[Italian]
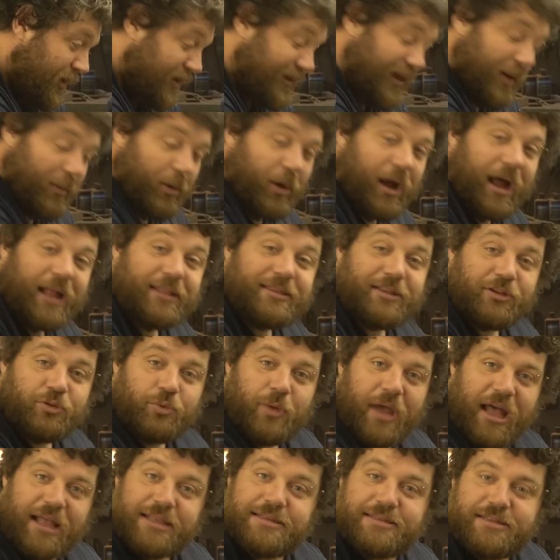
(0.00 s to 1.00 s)
mettiamo altre
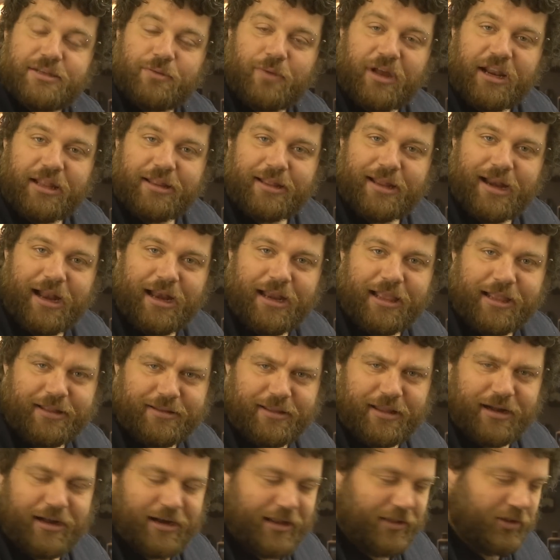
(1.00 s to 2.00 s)
due assi qua laterali che
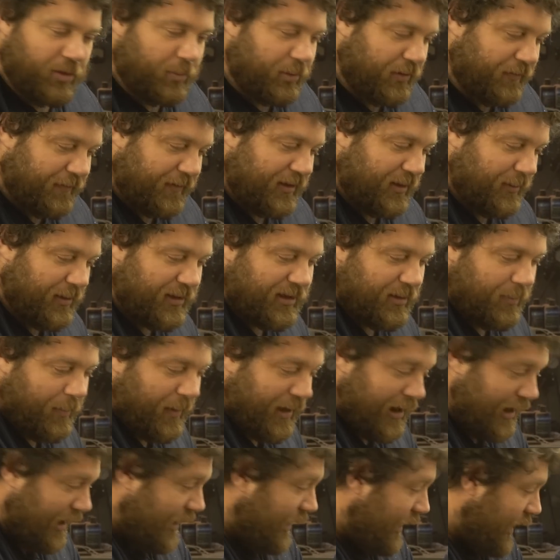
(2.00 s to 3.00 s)
terranno perfettamente
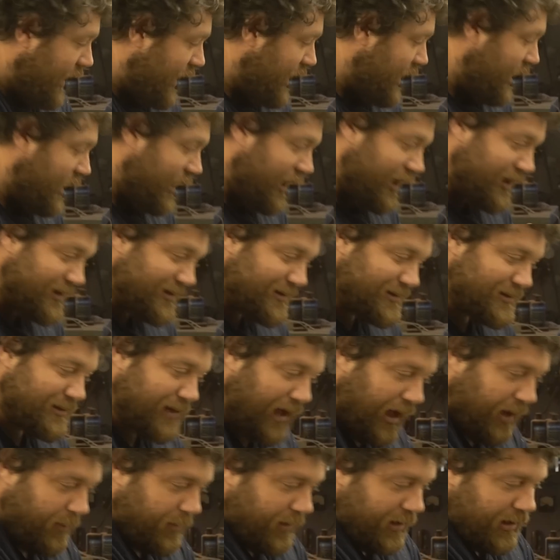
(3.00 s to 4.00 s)
parallele e
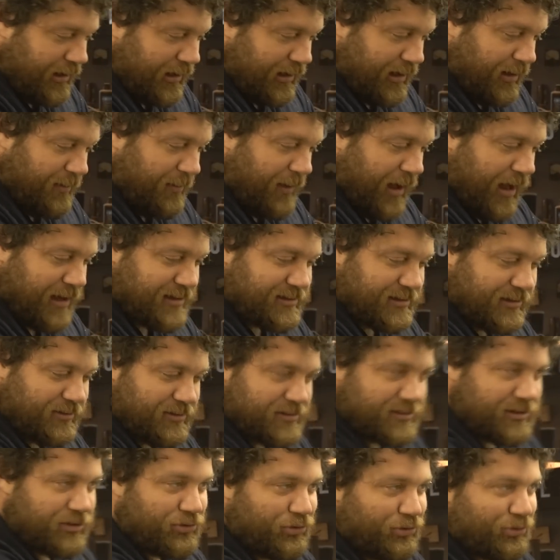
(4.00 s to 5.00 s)
stabili le basi,
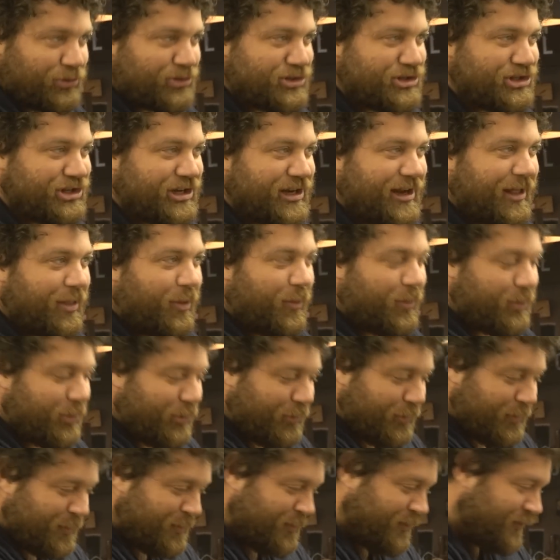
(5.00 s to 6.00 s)
così non oscillano
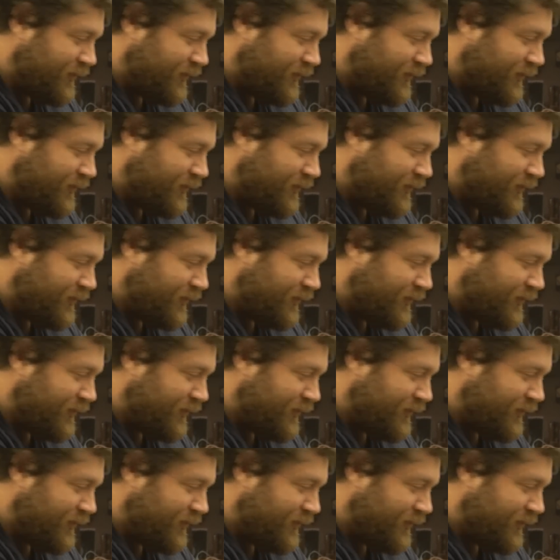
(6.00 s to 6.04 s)
più.